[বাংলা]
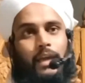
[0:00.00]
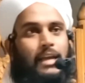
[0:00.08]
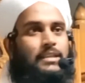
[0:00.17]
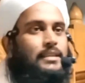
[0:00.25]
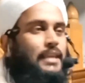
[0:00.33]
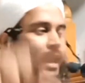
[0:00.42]

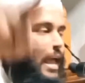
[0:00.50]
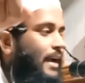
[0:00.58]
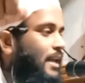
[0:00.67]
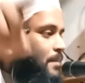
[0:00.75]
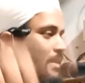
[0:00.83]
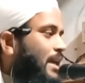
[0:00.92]
এই যে
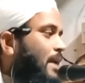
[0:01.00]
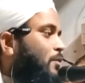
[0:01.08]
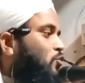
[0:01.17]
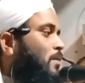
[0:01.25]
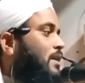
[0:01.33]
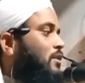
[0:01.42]
তালাকের বিধান
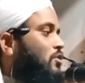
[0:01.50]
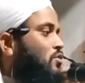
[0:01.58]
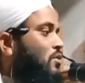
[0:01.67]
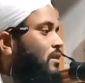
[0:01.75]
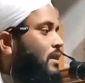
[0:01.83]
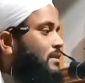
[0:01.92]
আমি তোমাদের
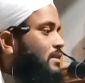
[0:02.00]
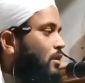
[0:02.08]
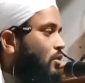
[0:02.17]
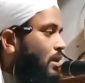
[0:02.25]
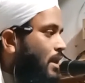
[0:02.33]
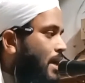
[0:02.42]
জন্য নাজিল
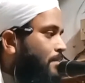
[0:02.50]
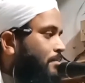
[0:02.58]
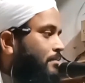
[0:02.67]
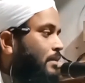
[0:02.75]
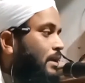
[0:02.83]
করলাম